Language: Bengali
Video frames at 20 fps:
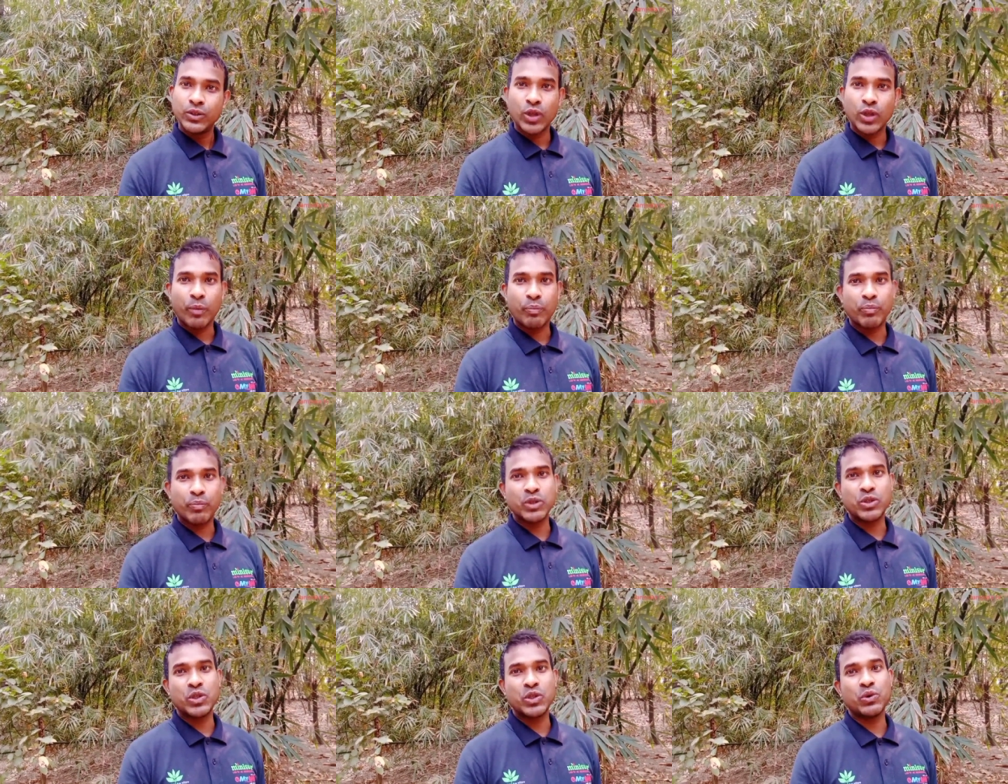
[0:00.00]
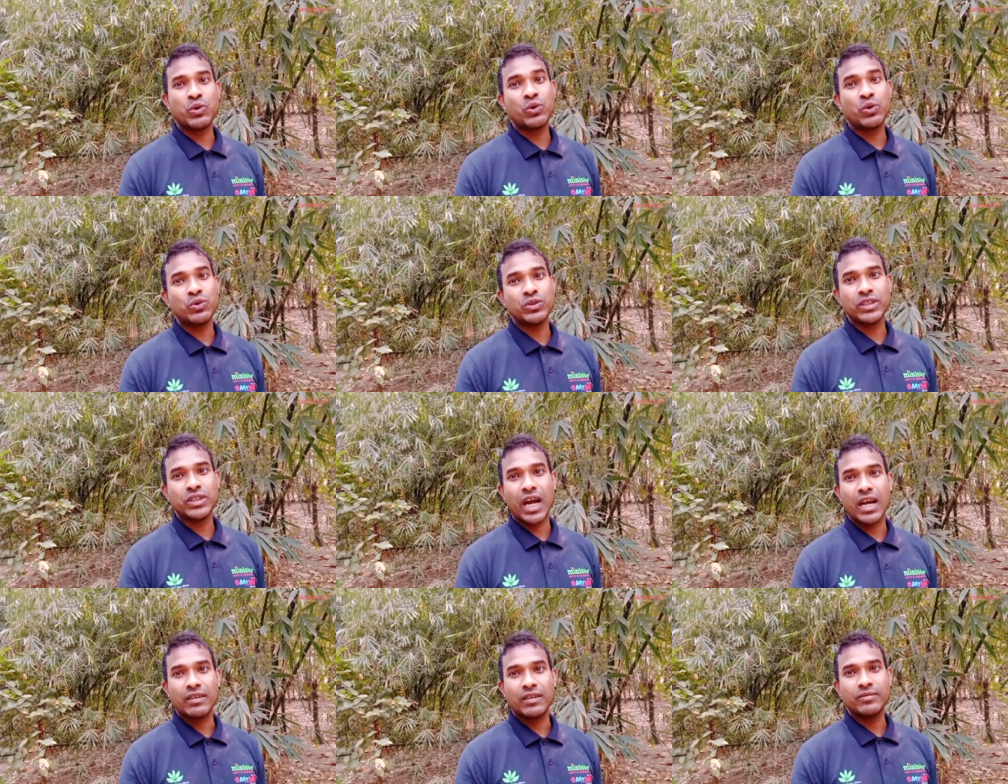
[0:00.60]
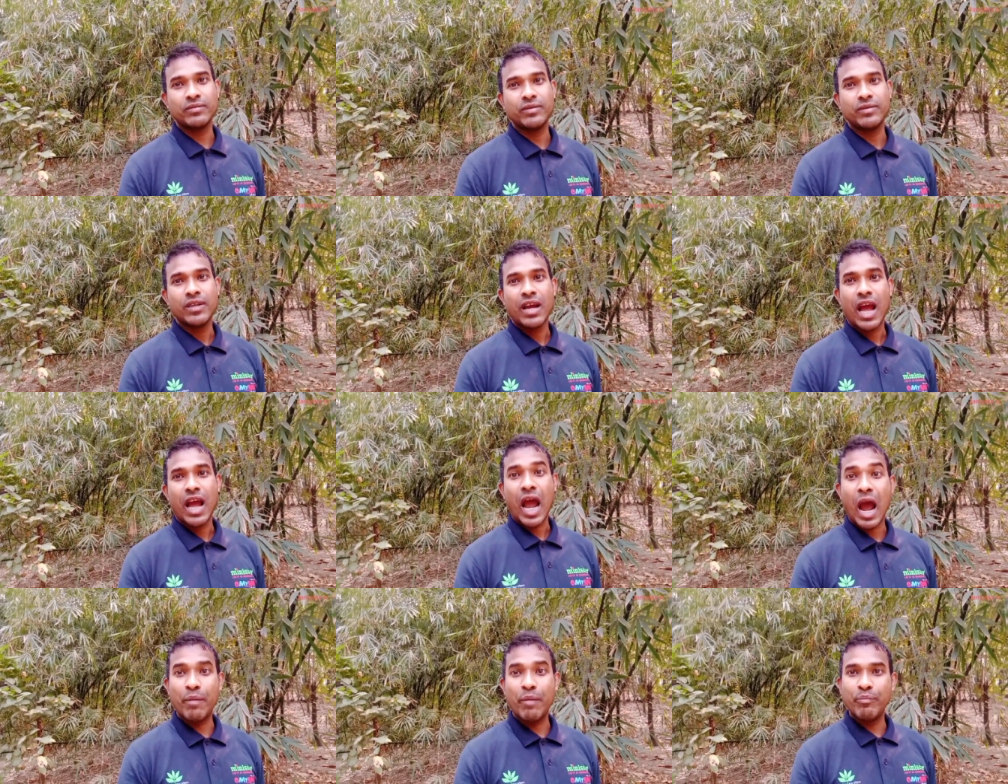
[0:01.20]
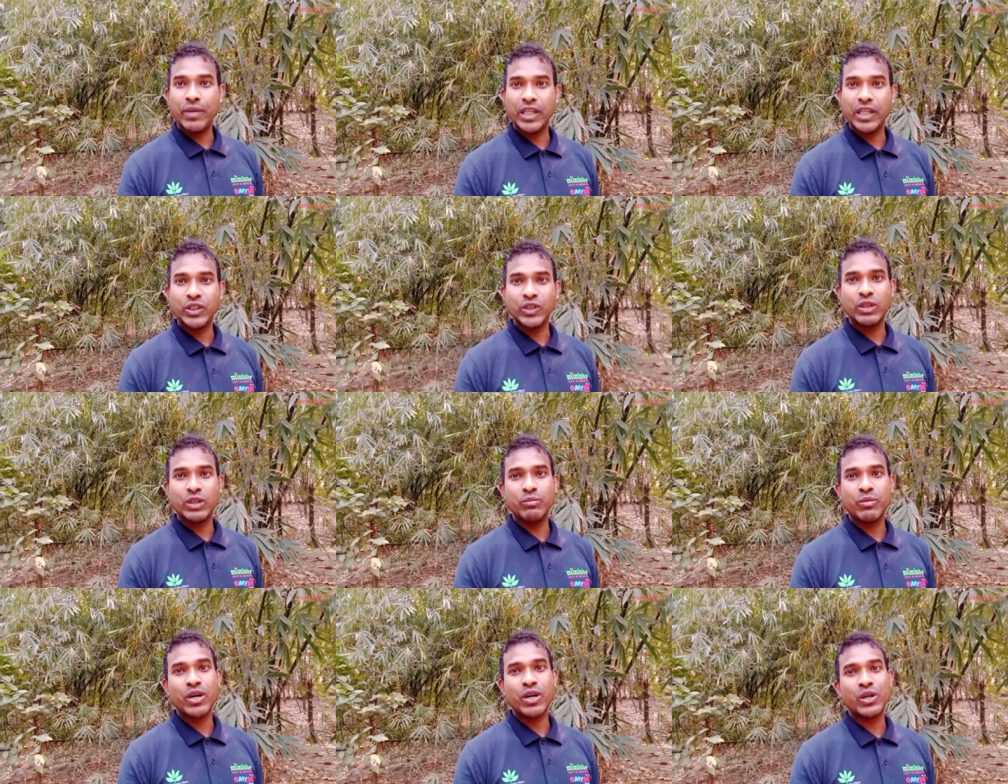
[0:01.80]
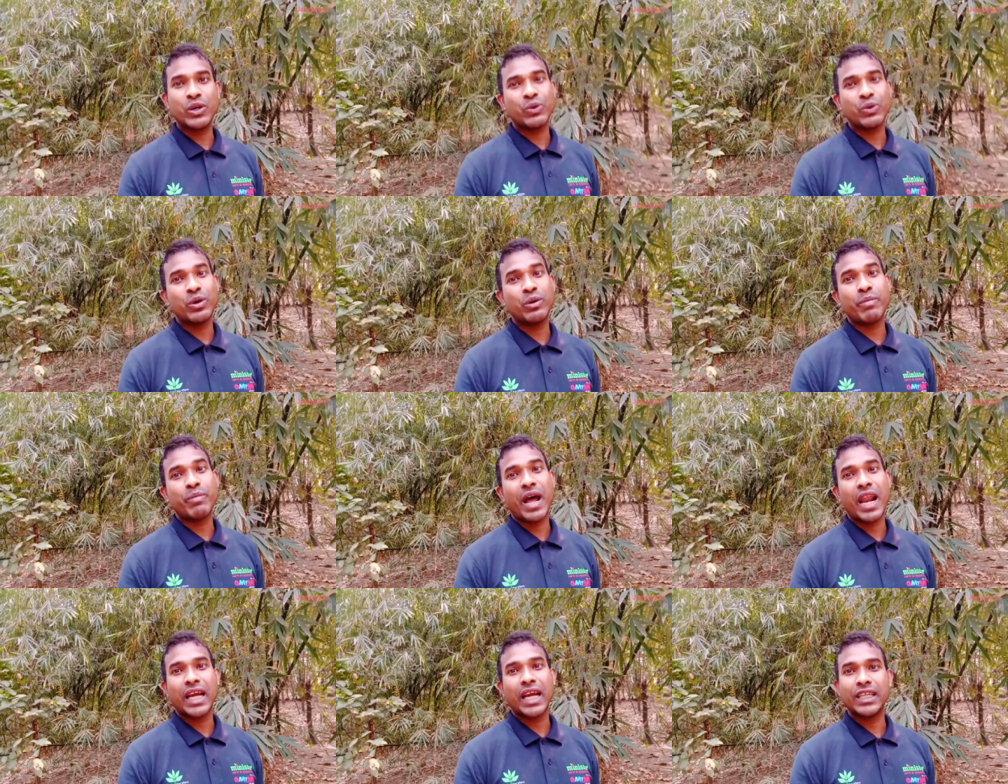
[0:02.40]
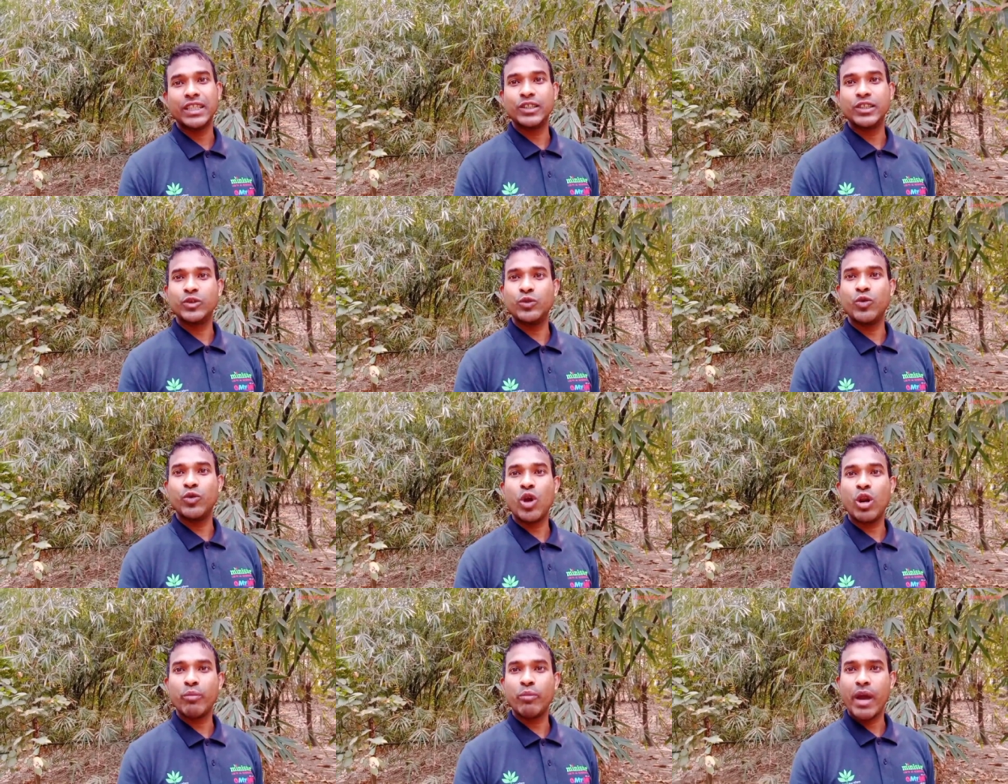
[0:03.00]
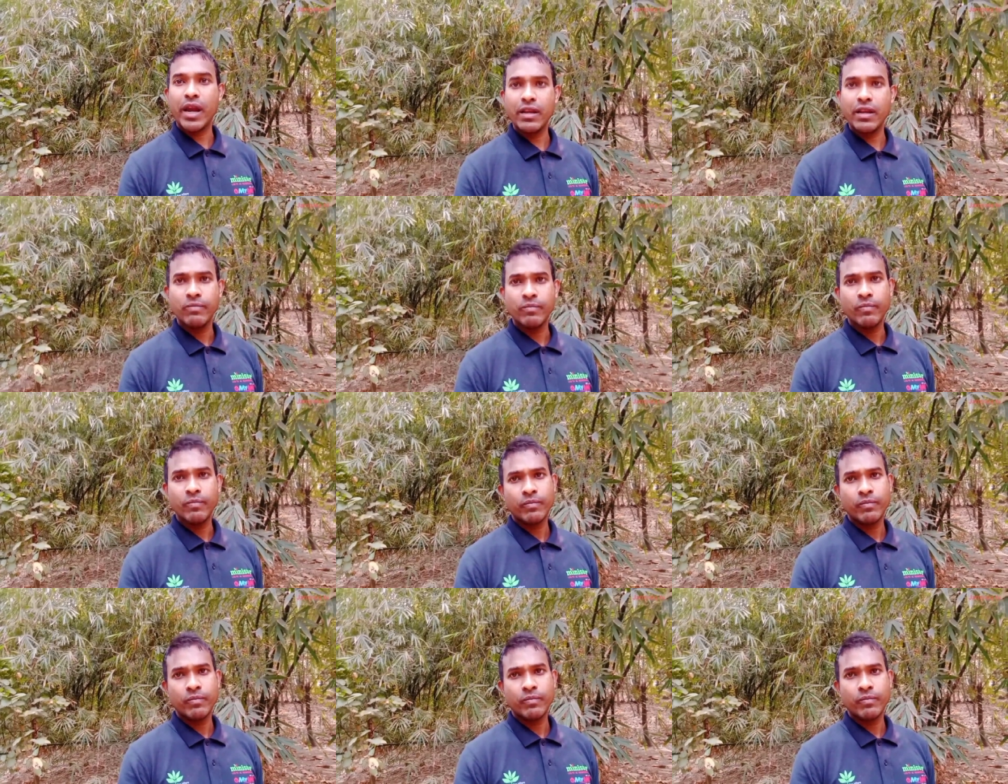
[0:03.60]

সব কিছু করুন যা আমনে যদি মনে করুন বালা কিছু করবেন